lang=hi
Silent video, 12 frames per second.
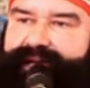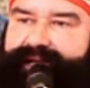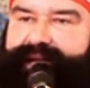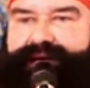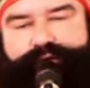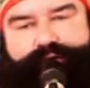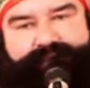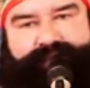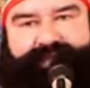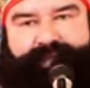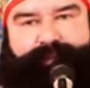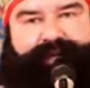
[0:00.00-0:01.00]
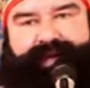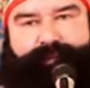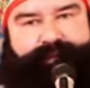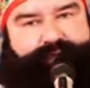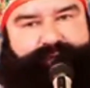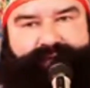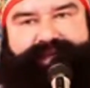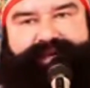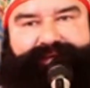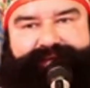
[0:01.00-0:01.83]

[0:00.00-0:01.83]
रहेगा तो देश अपने आप ही जुड़ गया